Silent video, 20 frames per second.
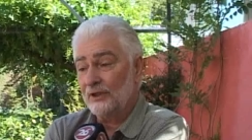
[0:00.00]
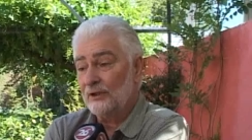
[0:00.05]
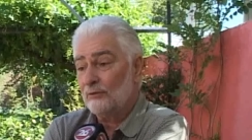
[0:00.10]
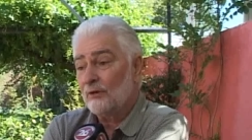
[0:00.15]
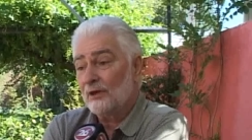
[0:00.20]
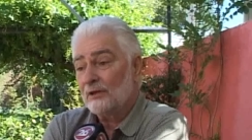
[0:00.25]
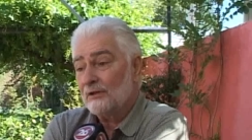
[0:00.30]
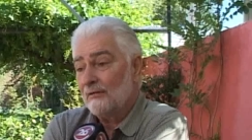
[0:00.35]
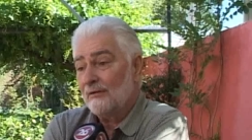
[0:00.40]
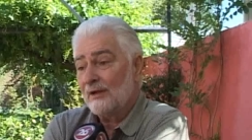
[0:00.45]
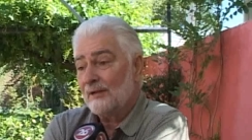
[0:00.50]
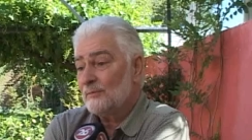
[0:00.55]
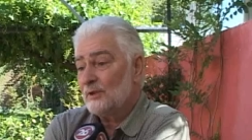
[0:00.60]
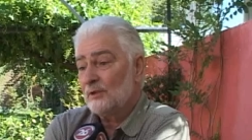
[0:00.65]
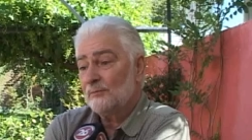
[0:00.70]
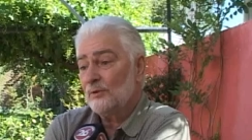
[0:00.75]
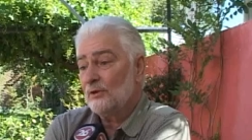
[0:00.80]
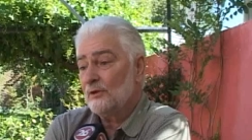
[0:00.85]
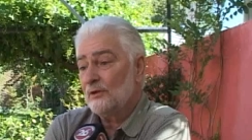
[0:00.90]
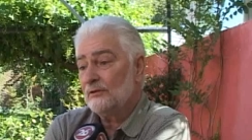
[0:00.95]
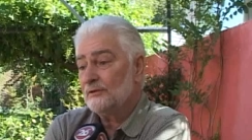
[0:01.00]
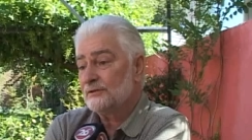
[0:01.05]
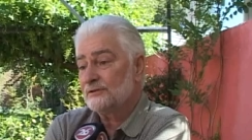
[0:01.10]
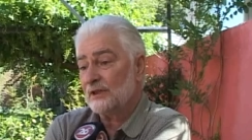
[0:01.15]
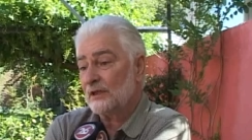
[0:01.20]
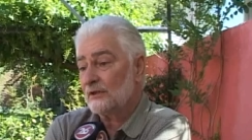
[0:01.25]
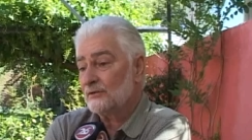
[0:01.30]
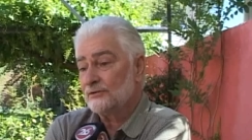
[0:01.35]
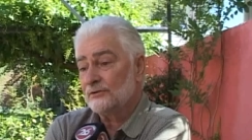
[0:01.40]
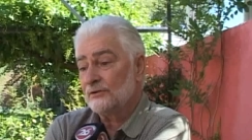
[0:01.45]
Y cuando hablamos de modelo de
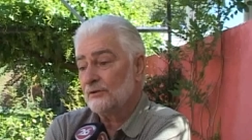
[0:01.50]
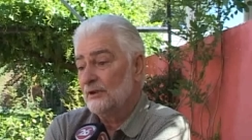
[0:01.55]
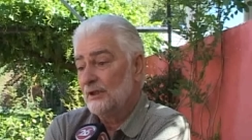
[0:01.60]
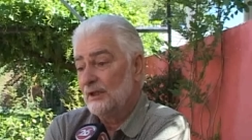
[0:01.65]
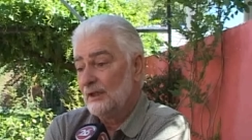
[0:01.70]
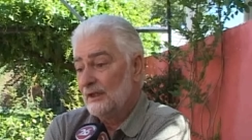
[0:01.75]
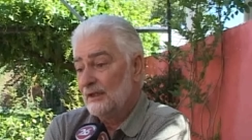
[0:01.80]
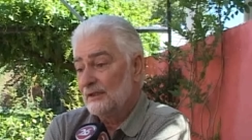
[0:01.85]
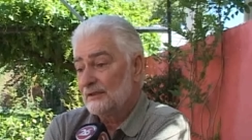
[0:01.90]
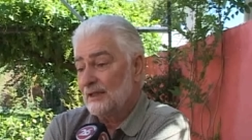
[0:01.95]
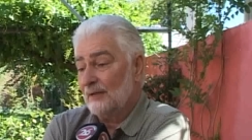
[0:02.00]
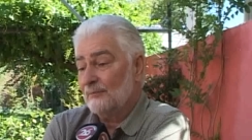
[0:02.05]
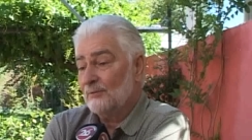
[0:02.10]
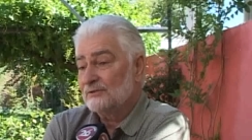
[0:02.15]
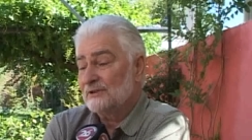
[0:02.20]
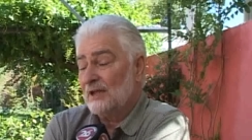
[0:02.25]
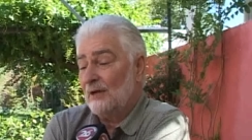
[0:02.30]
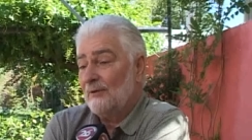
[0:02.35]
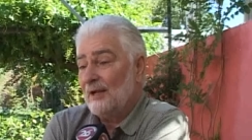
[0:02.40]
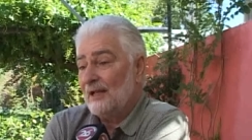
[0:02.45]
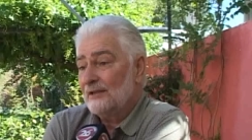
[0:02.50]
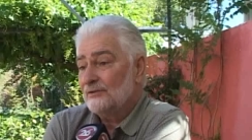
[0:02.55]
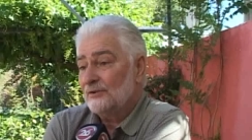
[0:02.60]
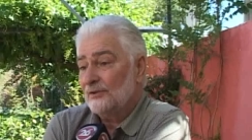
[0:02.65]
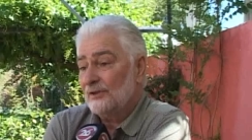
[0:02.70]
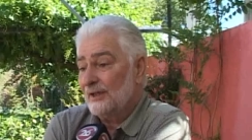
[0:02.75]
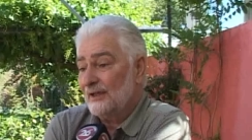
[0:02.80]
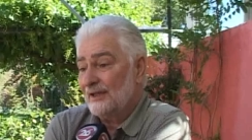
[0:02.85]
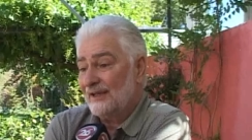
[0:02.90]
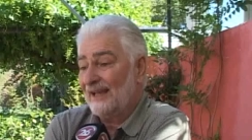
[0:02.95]
desarrollo, estamos
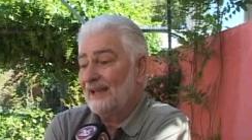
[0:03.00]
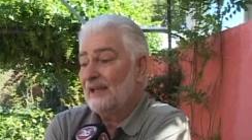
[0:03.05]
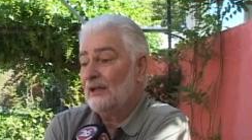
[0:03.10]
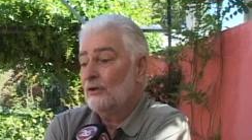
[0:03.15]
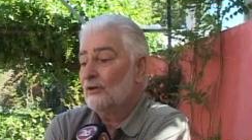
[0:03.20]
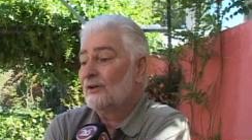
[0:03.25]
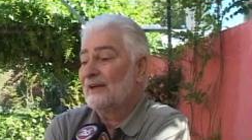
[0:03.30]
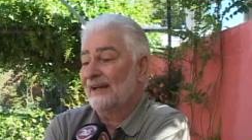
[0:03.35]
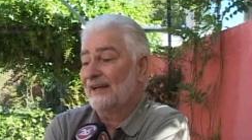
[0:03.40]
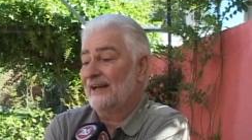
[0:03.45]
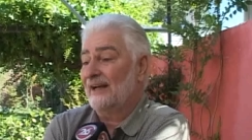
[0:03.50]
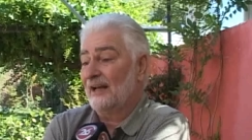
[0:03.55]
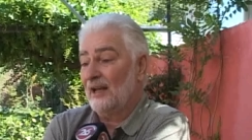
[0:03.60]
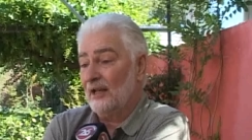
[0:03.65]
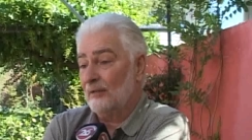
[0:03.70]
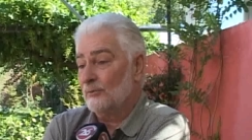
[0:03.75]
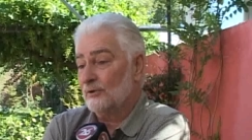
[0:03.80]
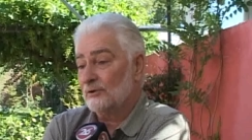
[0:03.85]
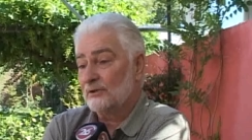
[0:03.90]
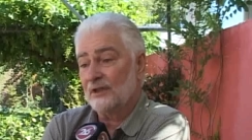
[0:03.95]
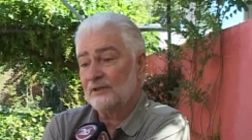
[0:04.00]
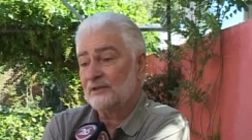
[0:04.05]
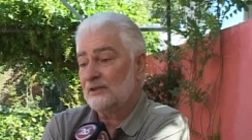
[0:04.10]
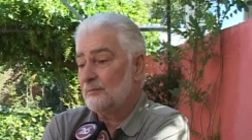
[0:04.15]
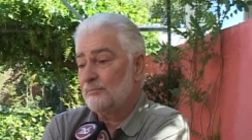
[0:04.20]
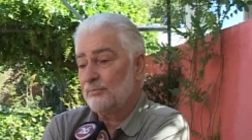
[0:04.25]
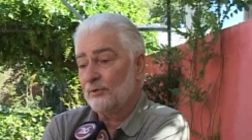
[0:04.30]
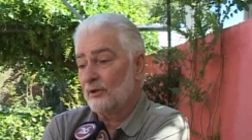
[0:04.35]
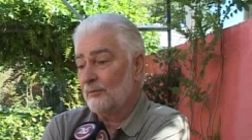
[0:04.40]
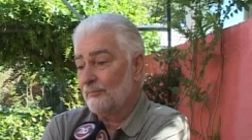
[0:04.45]
hablando de qué es lo que queremos, qué
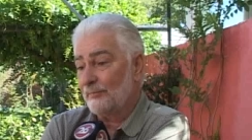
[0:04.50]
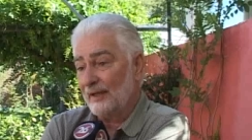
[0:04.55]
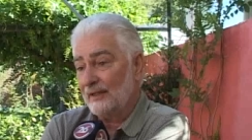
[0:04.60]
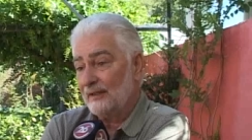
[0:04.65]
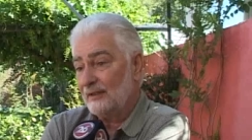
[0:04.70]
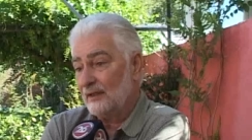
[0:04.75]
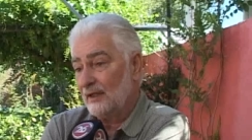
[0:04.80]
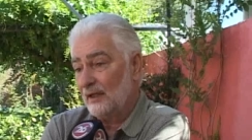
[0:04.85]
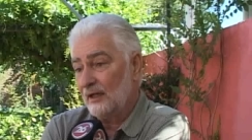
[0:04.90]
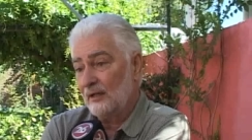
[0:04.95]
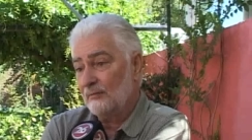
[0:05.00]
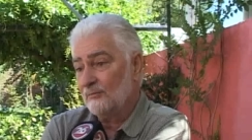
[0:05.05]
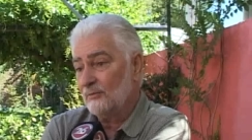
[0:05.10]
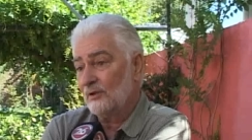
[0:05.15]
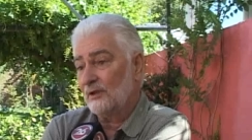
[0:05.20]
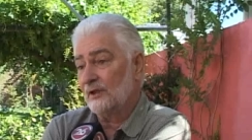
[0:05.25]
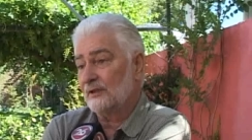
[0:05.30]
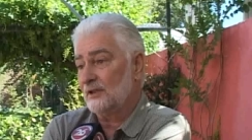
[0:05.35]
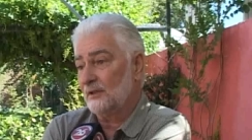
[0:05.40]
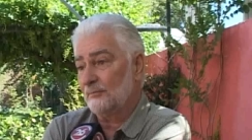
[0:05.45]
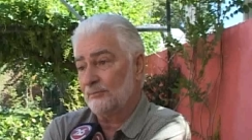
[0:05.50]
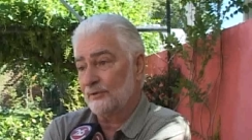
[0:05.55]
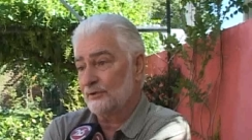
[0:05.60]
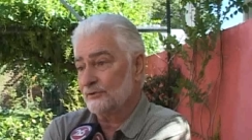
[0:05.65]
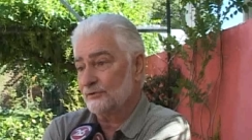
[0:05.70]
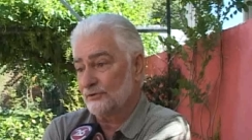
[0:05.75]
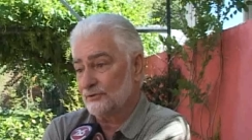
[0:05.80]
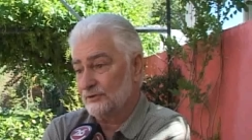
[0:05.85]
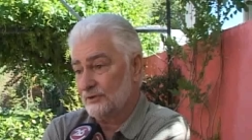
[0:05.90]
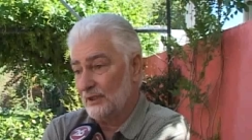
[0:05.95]
tipo de país queremos, qué tipo
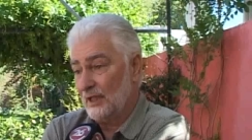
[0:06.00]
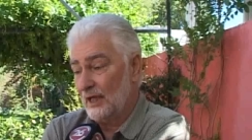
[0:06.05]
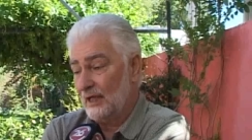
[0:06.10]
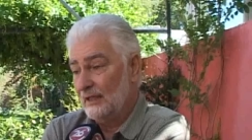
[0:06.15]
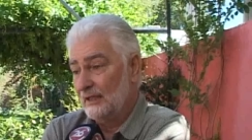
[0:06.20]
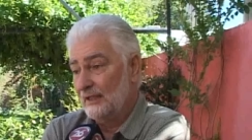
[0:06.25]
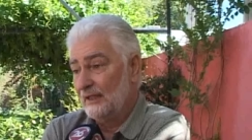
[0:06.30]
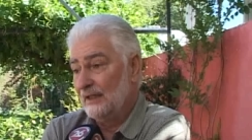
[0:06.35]
de sociedad.